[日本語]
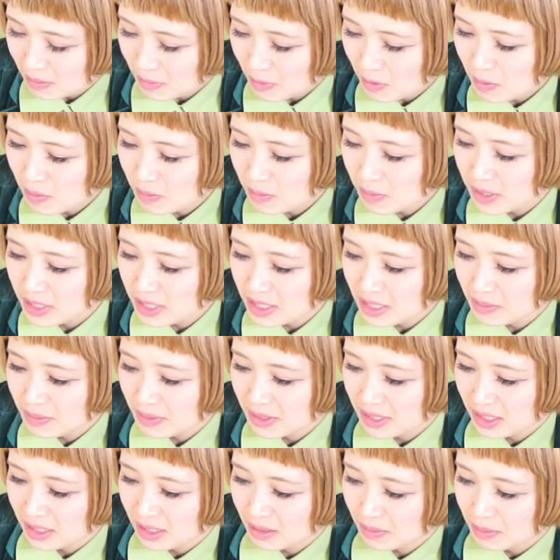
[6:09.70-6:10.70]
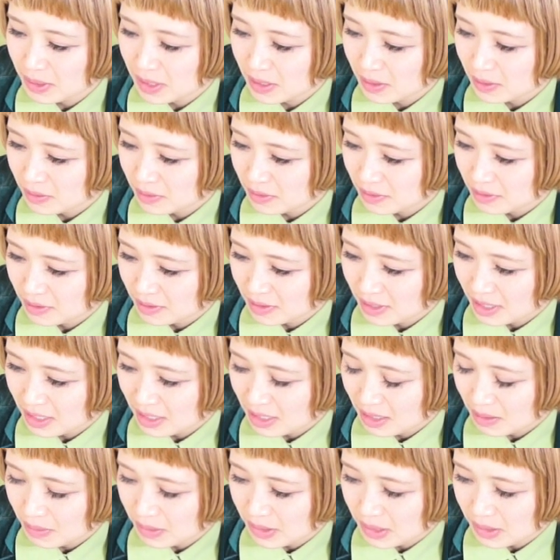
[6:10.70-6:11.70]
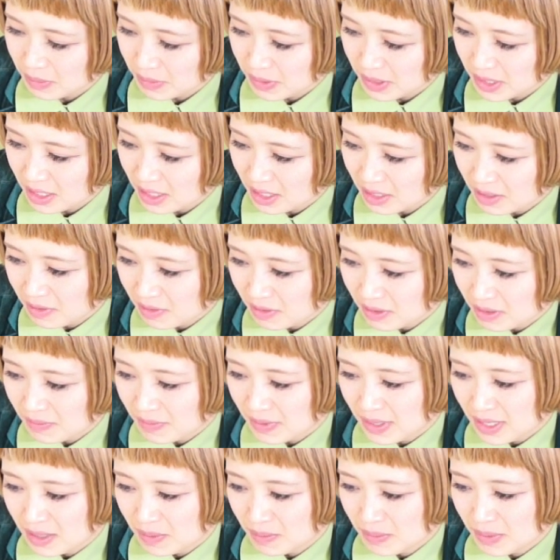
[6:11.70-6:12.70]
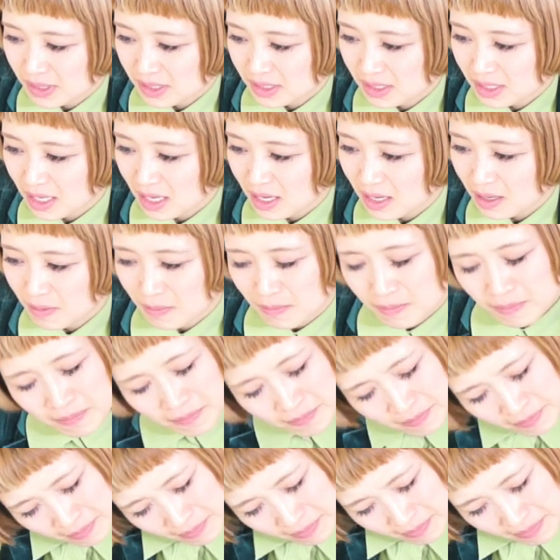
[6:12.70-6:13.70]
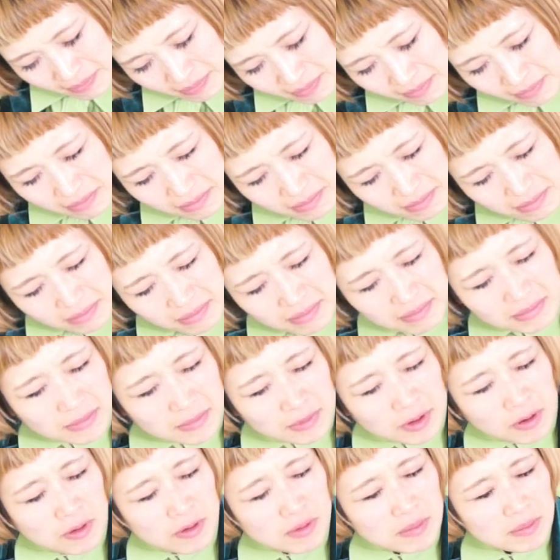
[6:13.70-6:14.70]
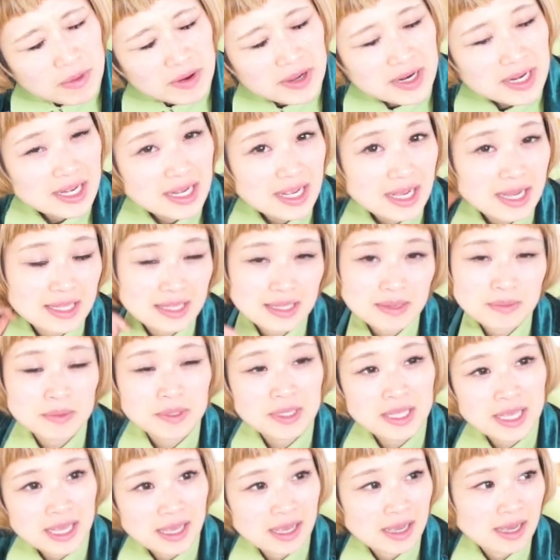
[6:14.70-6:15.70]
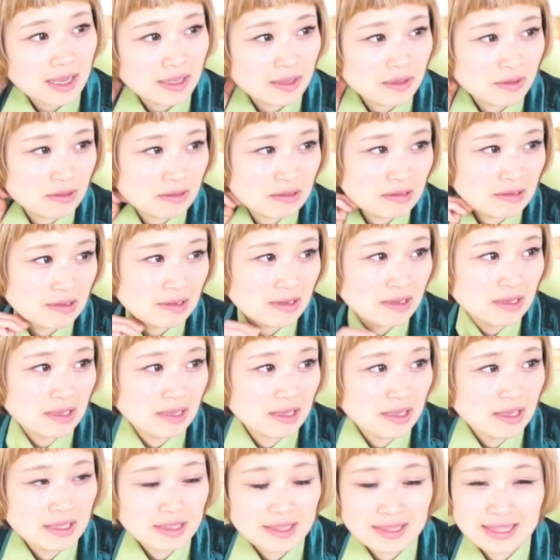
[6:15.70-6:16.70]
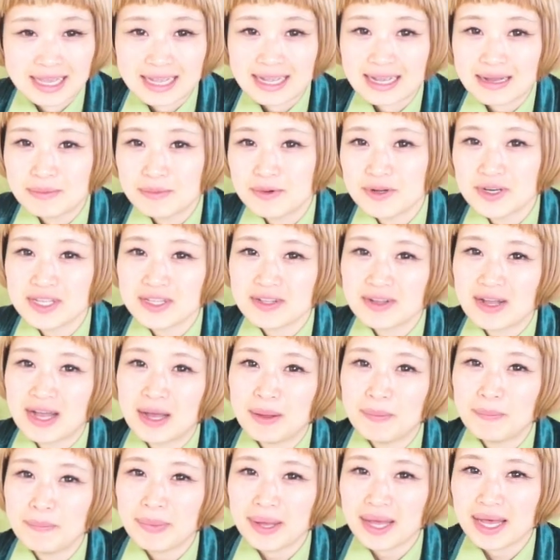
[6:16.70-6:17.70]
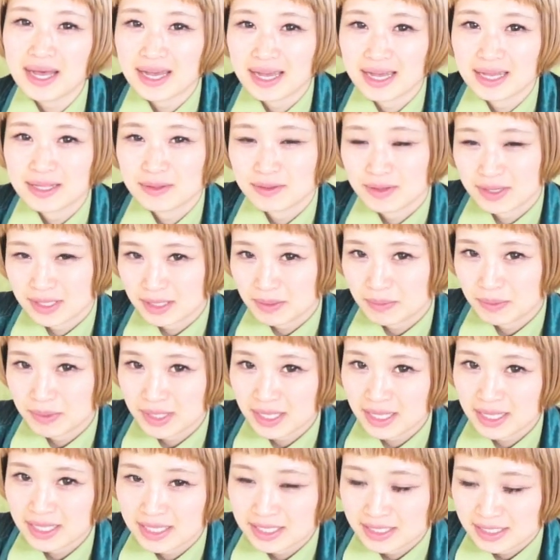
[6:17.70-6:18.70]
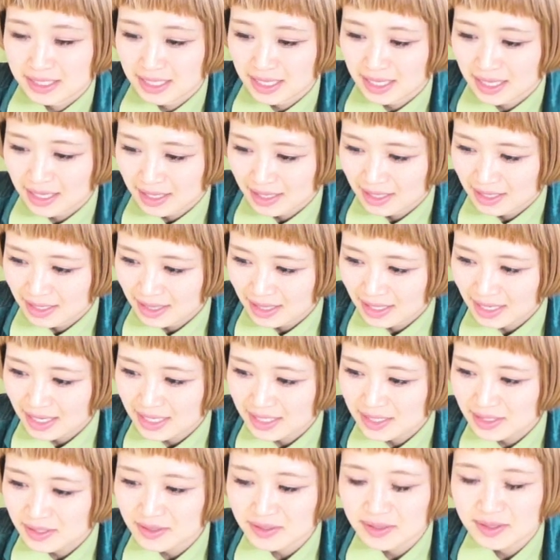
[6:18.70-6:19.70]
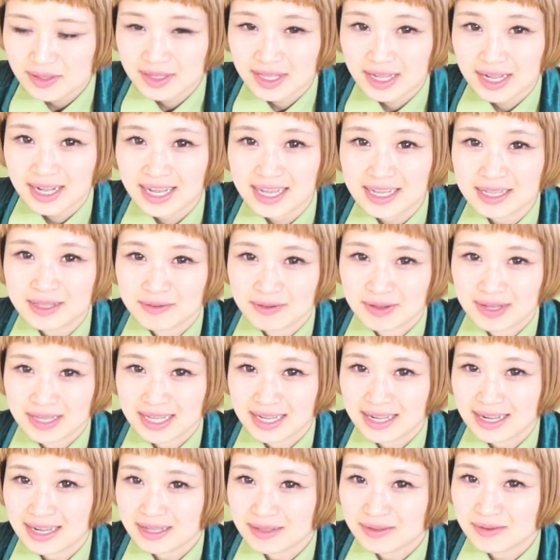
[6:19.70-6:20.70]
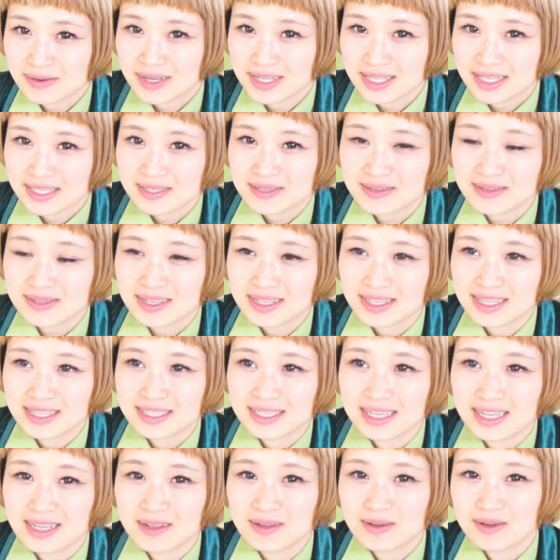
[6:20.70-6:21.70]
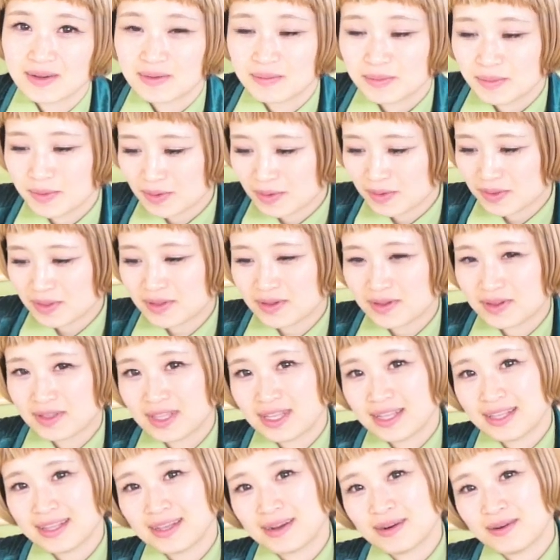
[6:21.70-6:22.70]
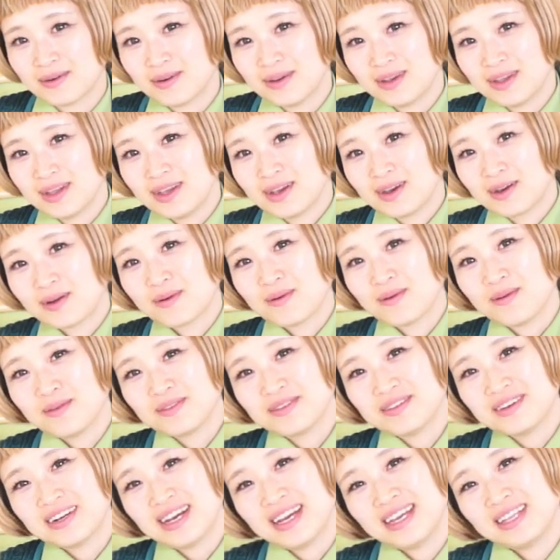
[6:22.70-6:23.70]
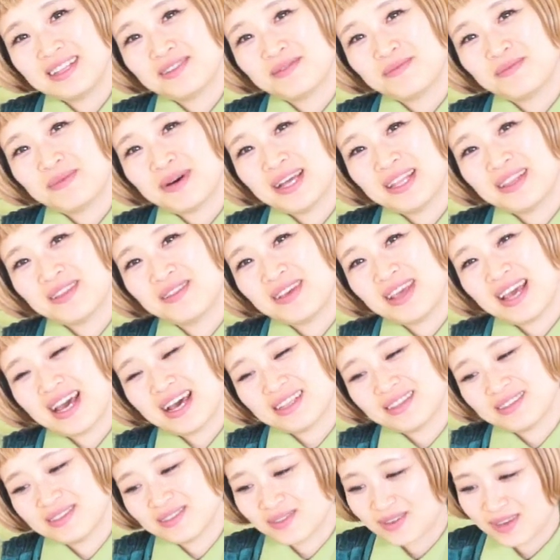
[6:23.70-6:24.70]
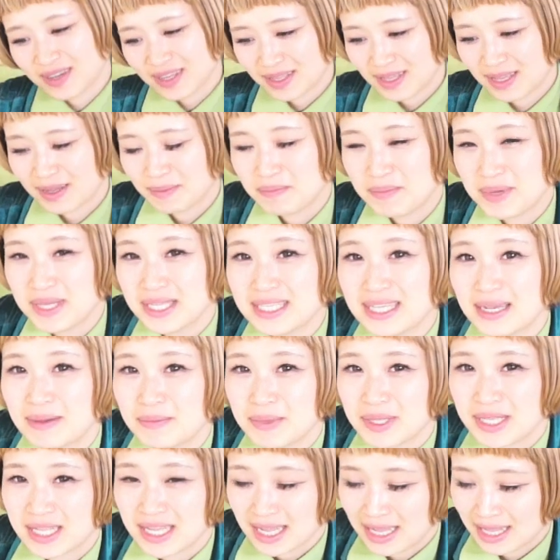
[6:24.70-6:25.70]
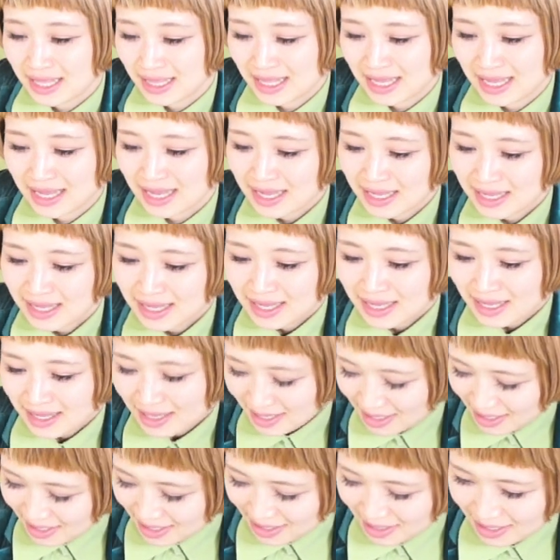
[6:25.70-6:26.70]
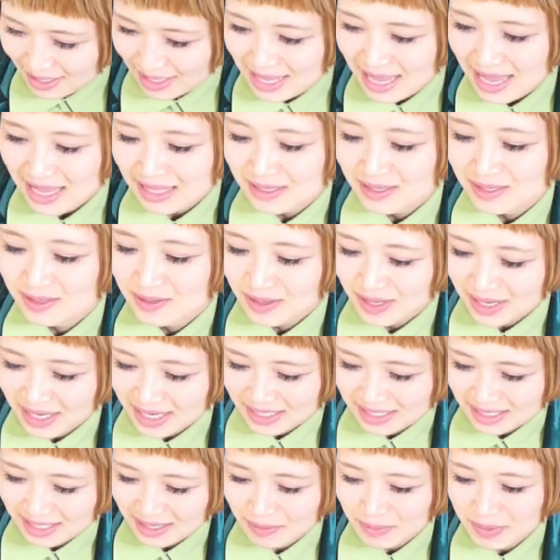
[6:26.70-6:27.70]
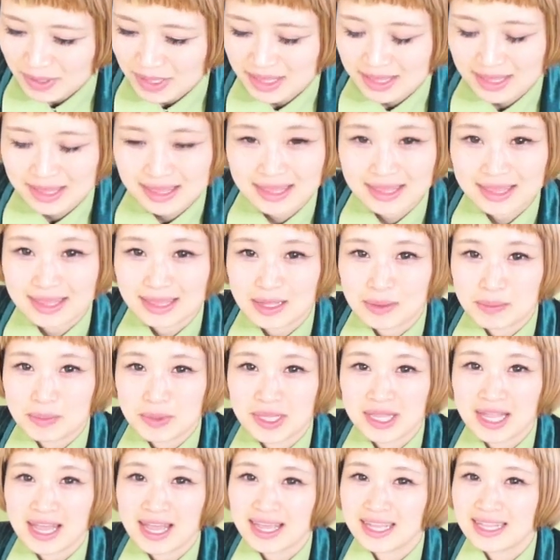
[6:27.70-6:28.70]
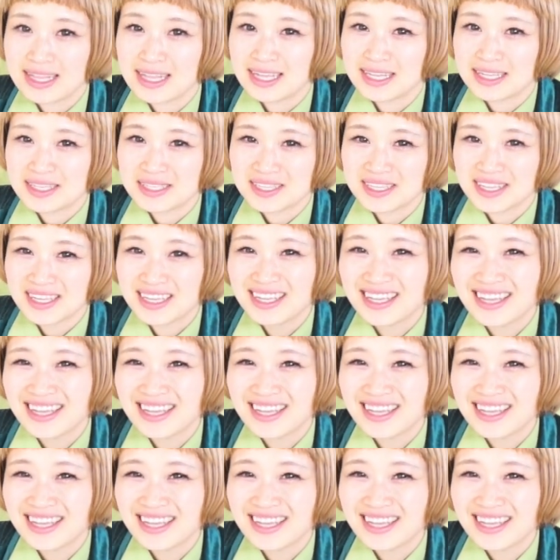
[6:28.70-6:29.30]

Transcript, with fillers: 大盛りでまだ食べたことのない食べてみたい料理はありますかうーん大盛りかでもねあのデカ盛りのハンバーガーとか食べたいですねなんかちょっとでかいのは一回動画で作ったんですけどもうほんとなんだろうこんぐらいのパンのやつとかピザみたいなやつとかが食べてみたいです